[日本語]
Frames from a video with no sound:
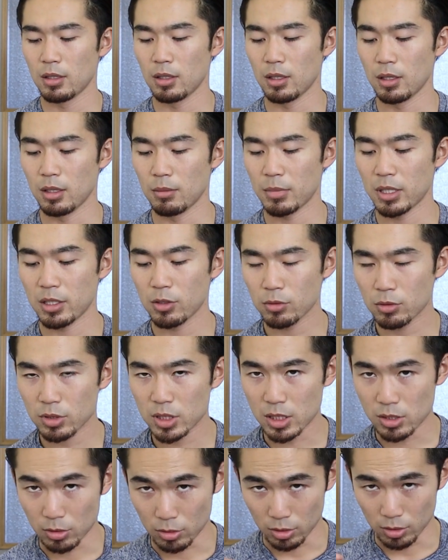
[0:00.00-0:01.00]
えー、まあ理由と
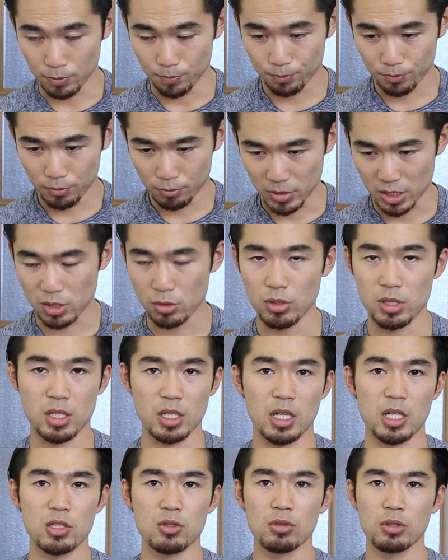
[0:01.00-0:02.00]
してはその、まあ
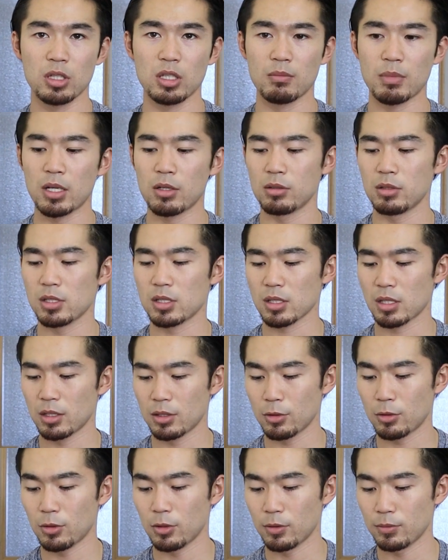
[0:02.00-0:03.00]
ストレス解消っていうのもあるんですけ
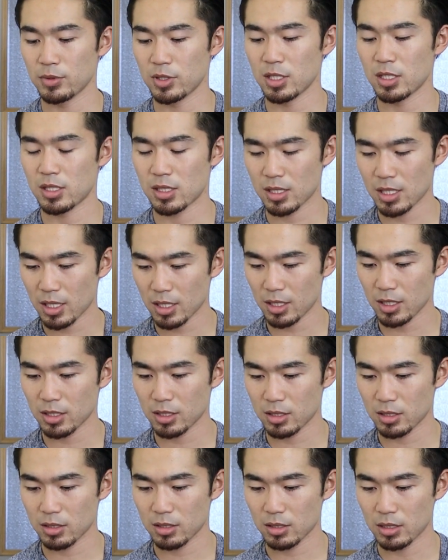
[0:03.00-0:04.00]
ど、実
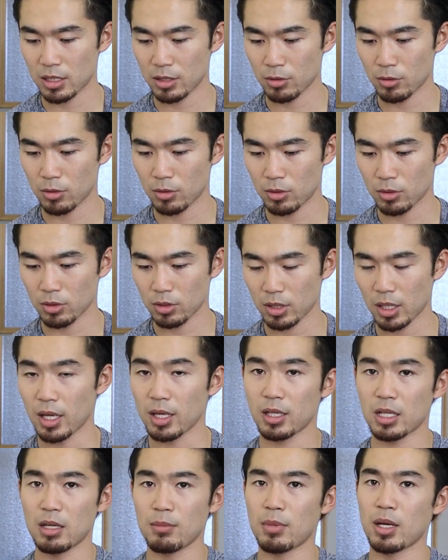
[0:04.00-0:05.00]
際、あの、
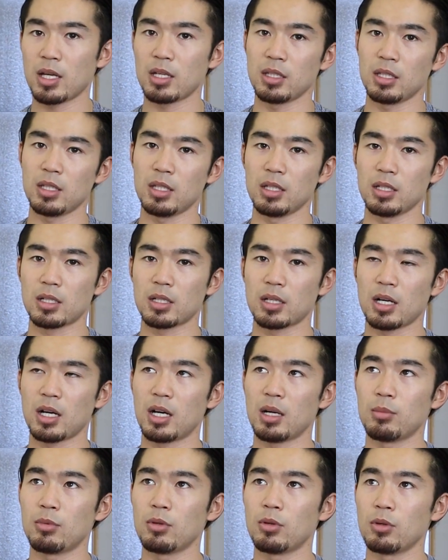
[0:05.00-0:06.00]
大会前に
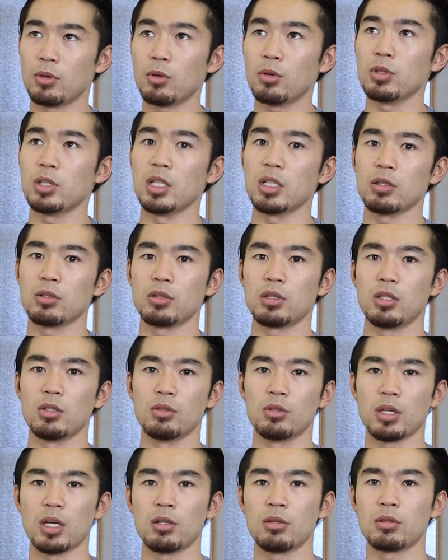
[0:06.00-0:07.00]
カーボローディングってい
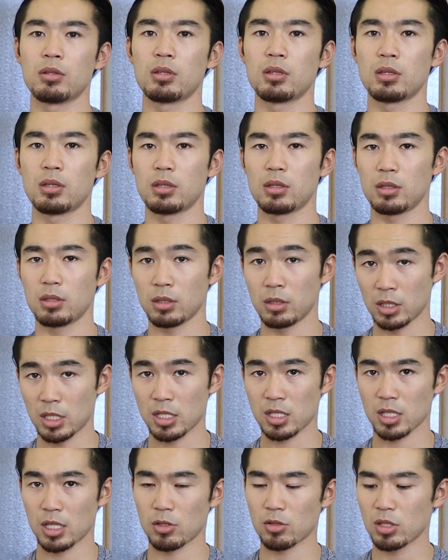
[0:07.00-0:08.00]
うのをやるん
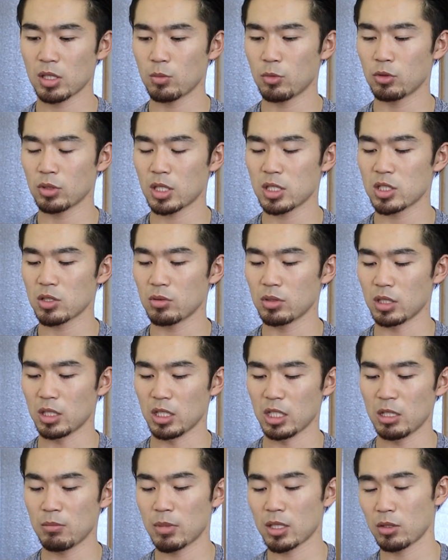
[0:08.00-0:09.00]
ですけど、それも同じよう
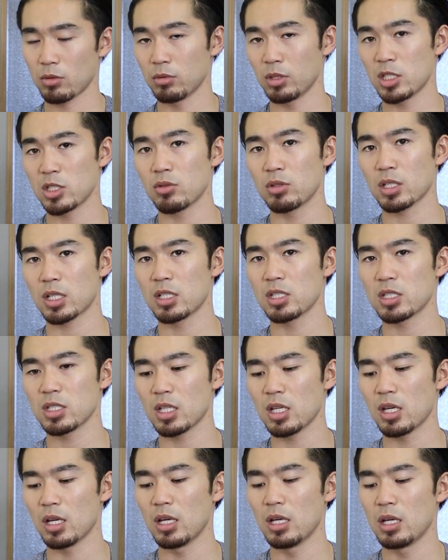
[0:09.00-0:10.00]
に、今と同じような感じ
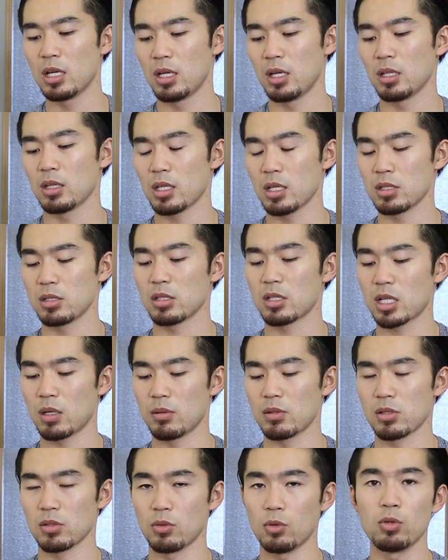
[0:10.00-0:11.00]
で、炭水化
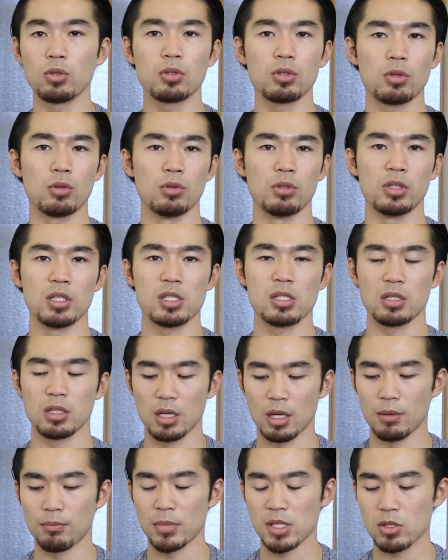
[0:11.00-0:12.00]
物を多く摂るんです
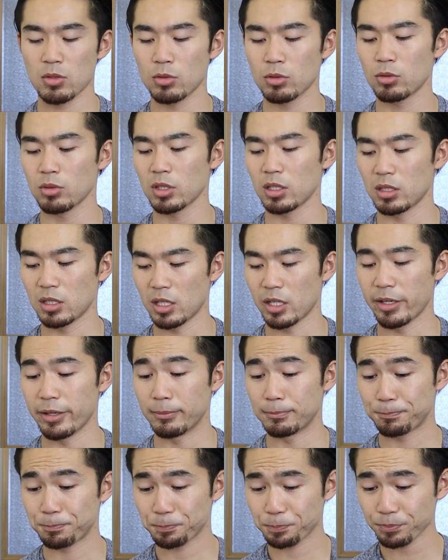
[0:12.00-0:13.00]
ね。まあ、その時に、